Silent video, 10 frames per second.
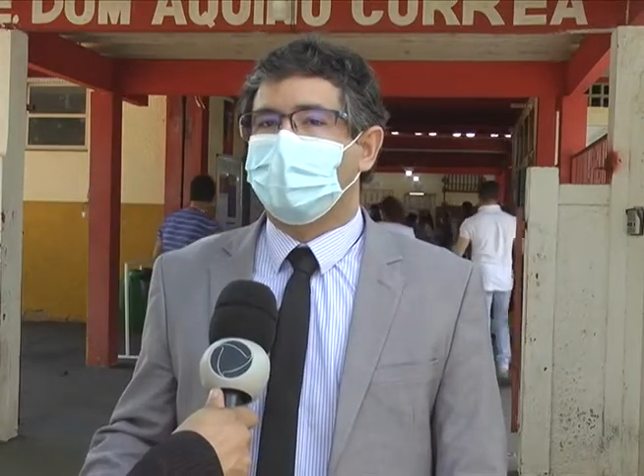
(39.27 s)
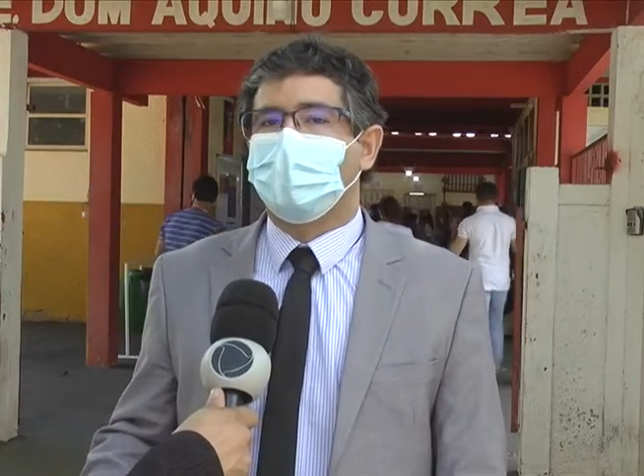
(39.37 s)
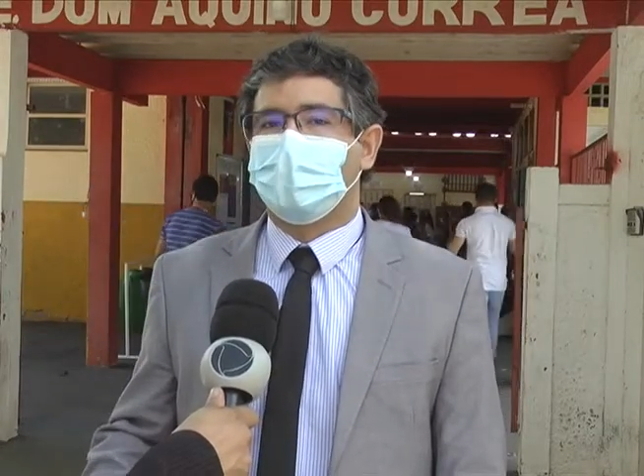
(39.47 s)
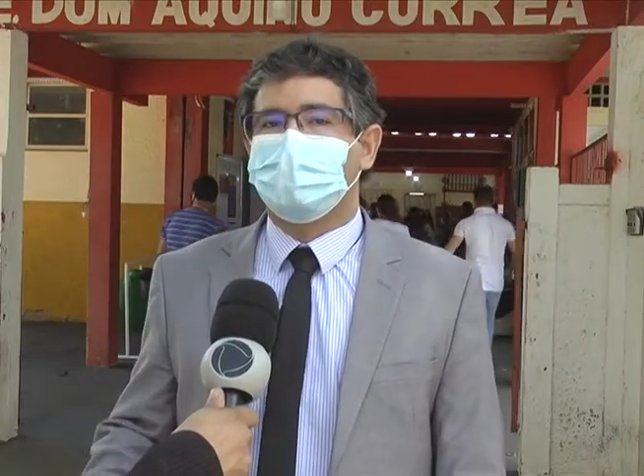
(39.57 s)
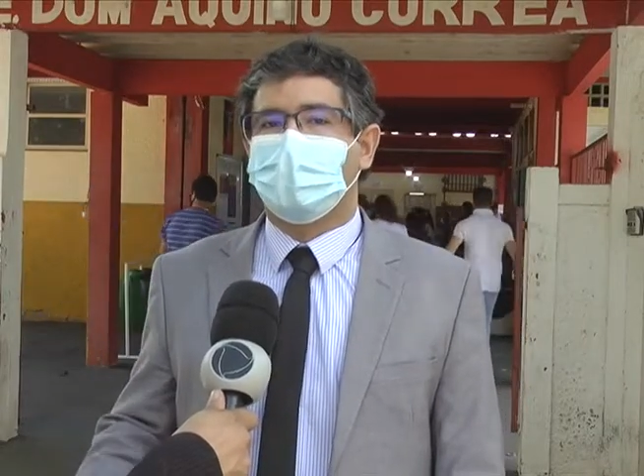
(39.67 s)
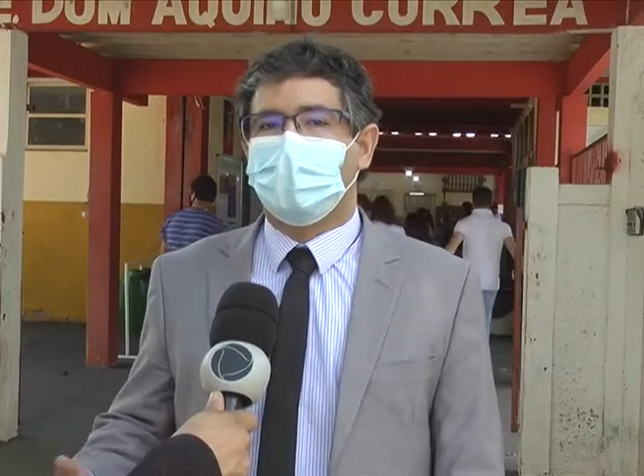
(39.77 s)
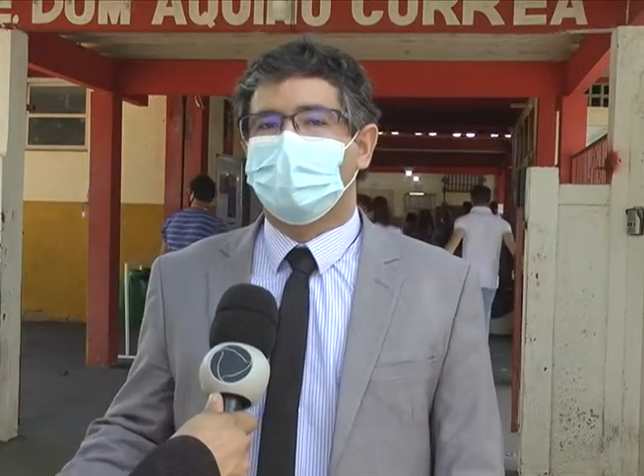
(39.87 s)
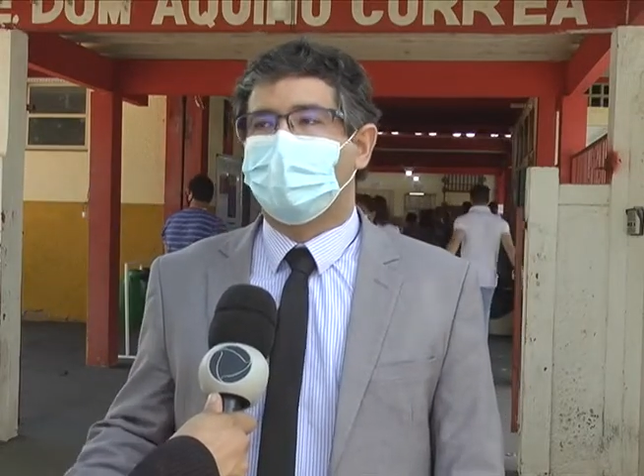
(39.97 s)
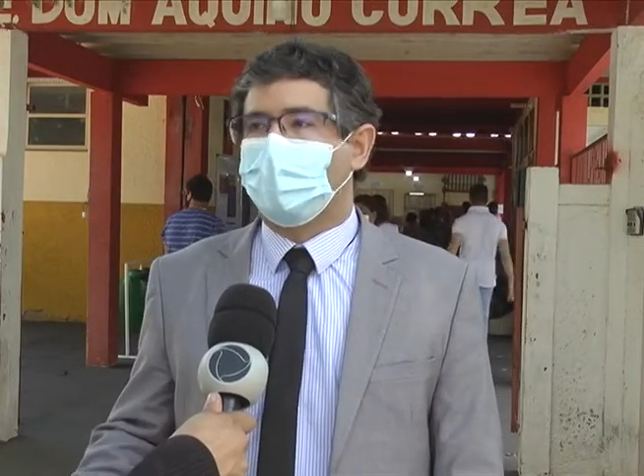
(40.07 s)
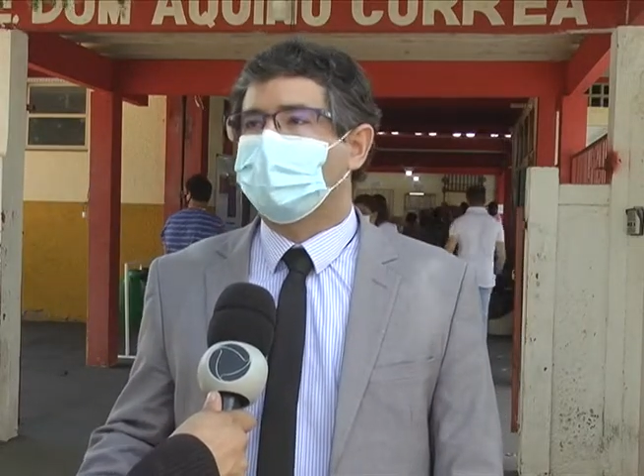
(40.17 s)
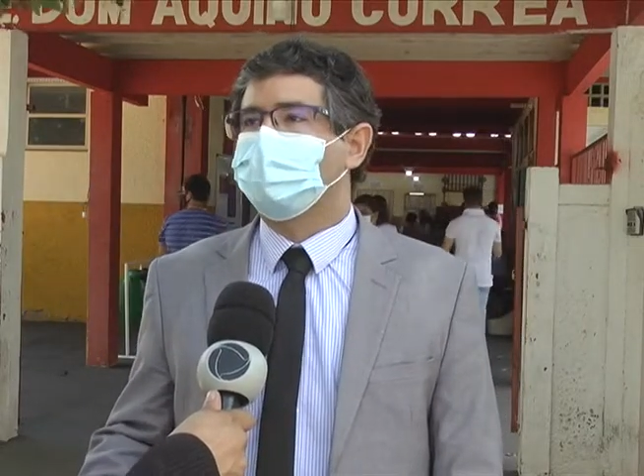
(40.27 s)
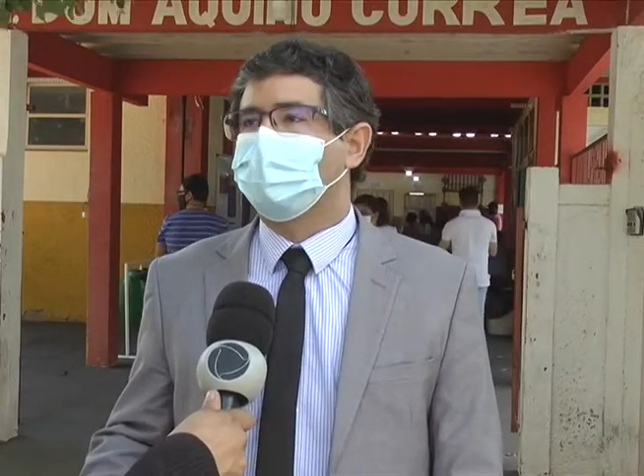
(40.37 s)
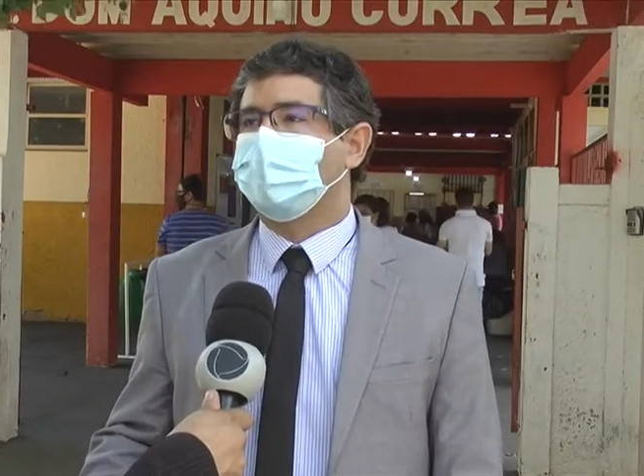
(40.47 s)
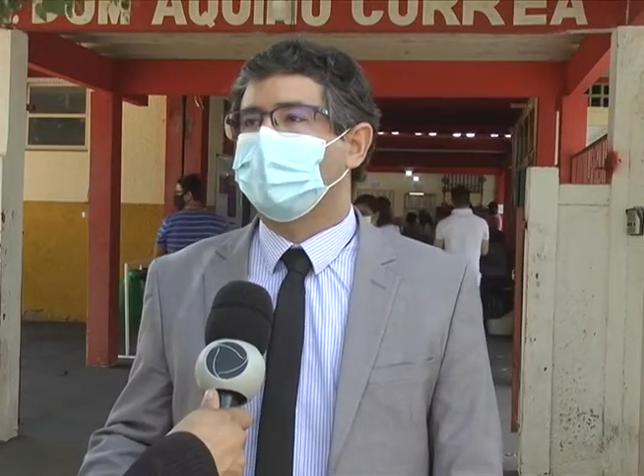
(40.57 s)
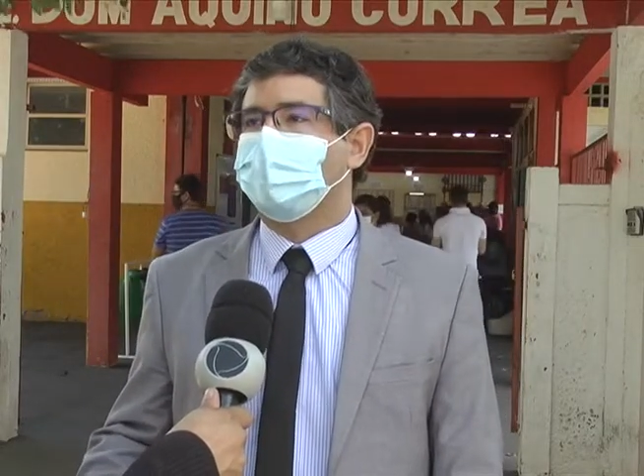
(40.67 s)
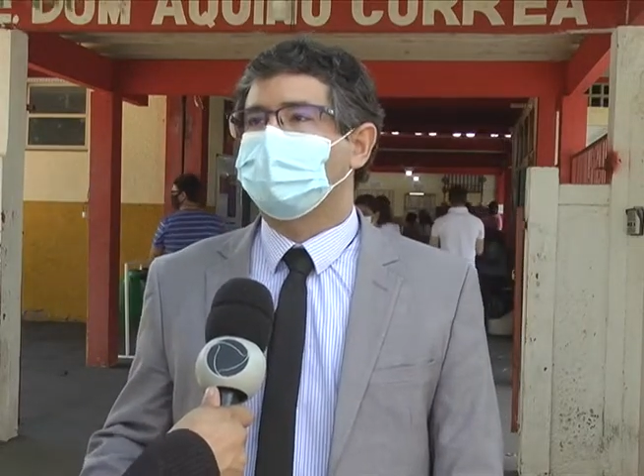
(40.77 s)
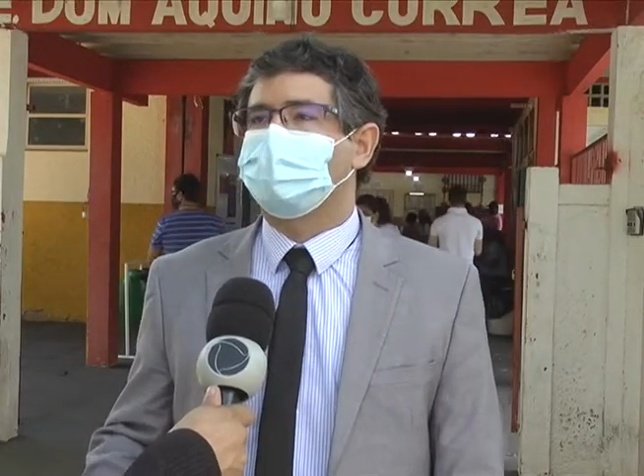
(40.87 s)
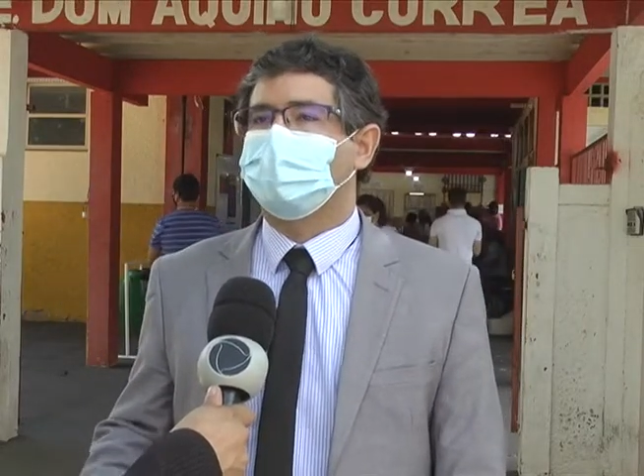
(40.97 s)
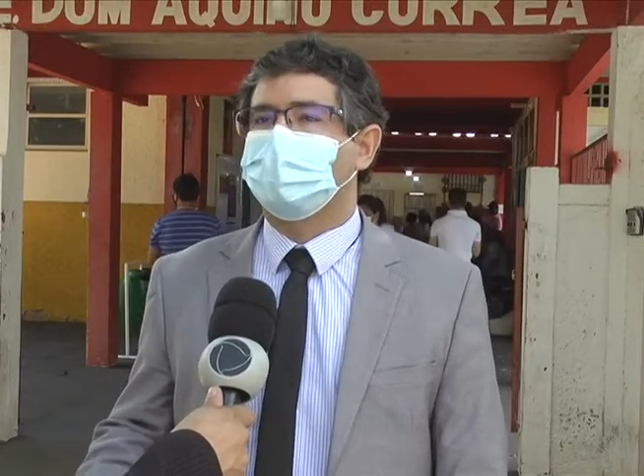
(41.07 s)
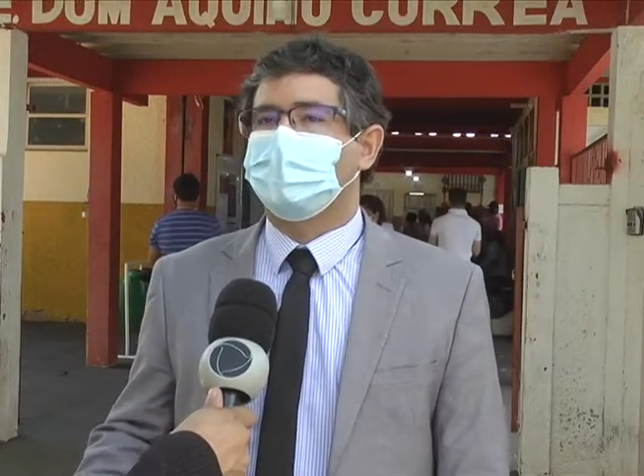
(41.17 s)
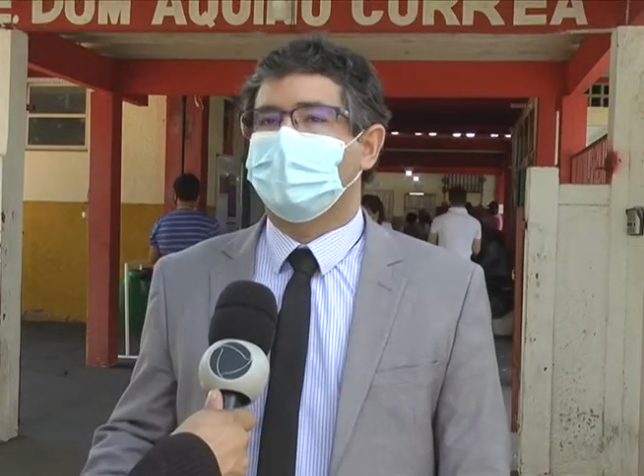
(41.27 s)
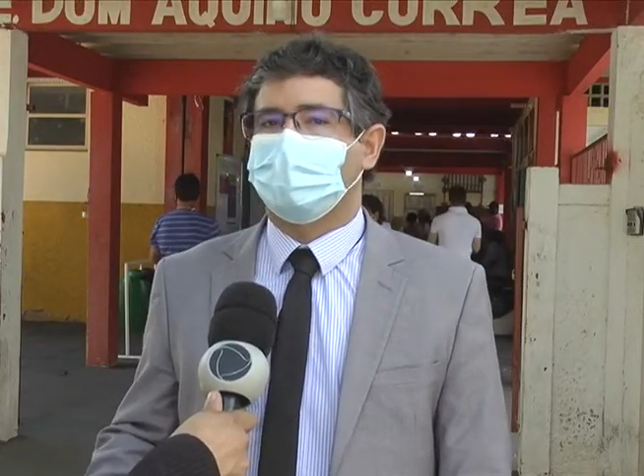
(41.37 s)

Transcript: e é por isso que eu reforço né, essa,